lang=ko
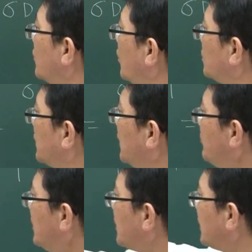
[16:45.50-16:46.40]
그죠? 어떻게
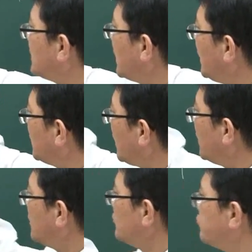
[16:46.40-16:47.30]
됩니까? 제가
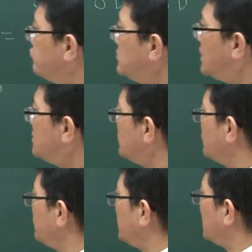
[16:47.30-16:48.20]
이렇게
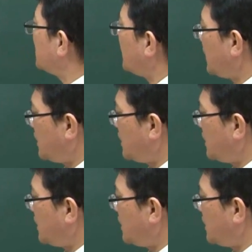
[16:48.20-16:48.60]
순간적으로 이렇게 좀